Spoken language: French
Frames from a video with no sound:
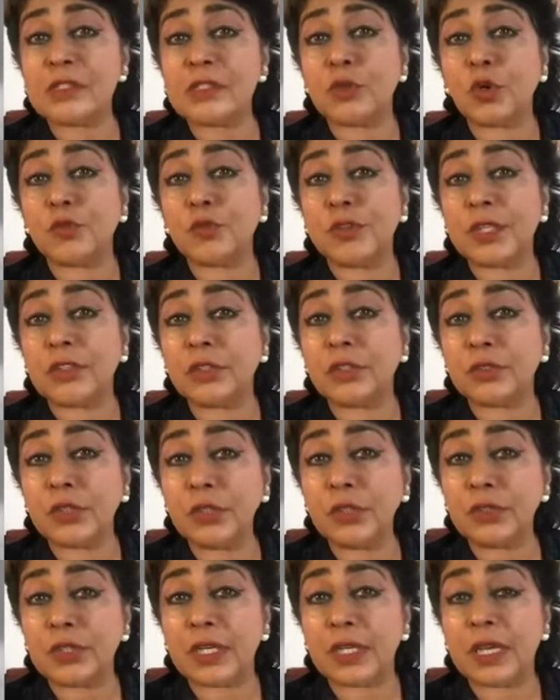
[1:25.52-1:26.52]
qu'on vient
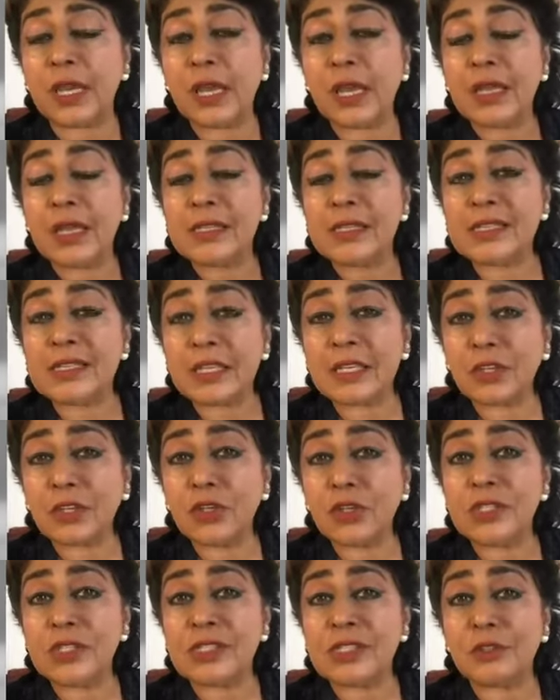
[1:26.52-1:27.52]
d'entendre, c'est
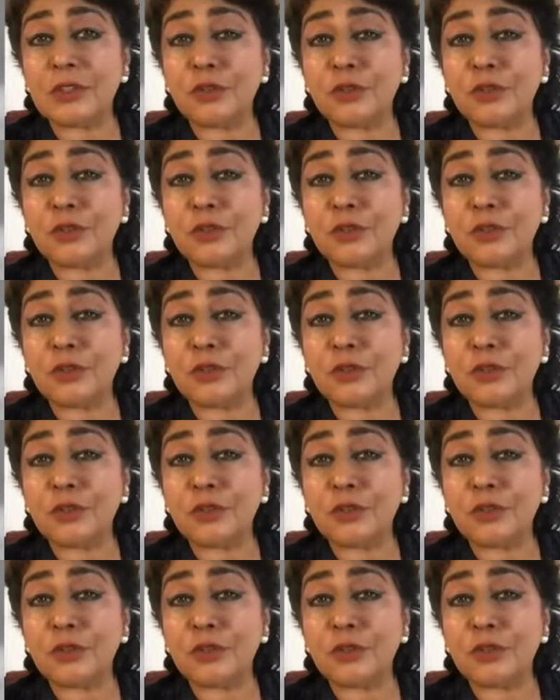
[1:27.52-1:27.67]
que c'est de